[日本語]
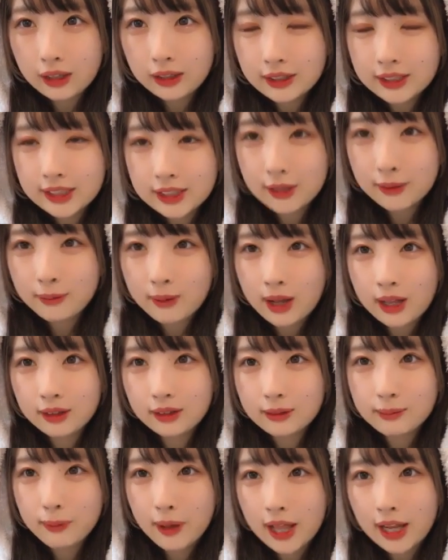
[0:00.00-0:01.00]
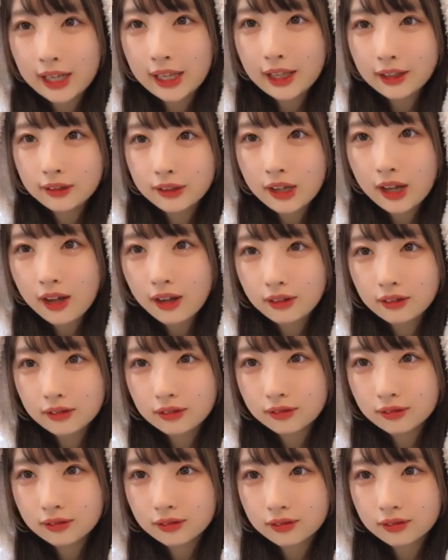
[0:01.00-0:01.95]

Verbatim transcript: えちゃんもハートいっぱいありがとう